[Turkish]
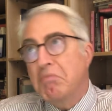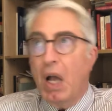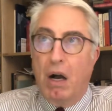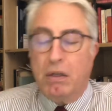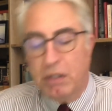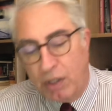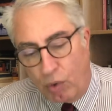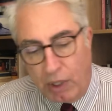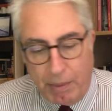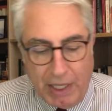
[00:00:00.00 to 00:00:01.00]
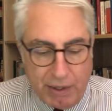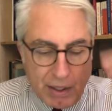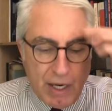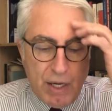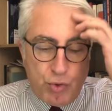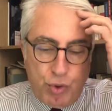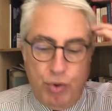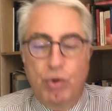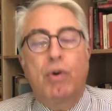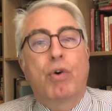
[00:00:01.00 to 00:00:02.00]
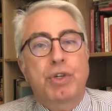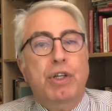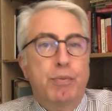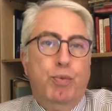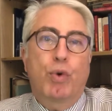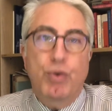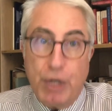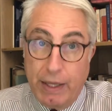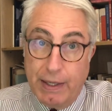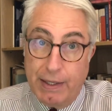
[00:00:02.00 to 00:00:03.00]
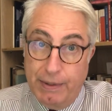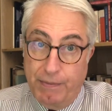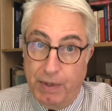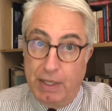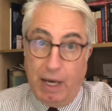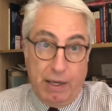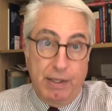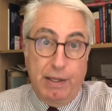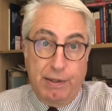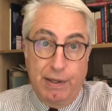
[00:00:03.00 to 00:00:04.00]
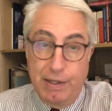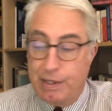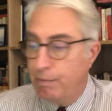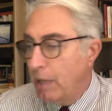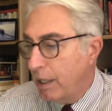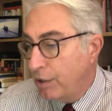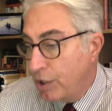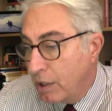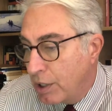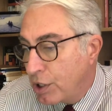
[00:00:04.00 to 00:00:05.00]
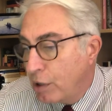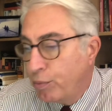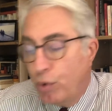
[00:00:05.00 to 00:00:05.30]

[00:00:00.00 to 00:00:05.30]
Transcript: Haklı da olabilir. Çünkü o çıkıp konuşanların yani yetkili isimler dışında çıkıp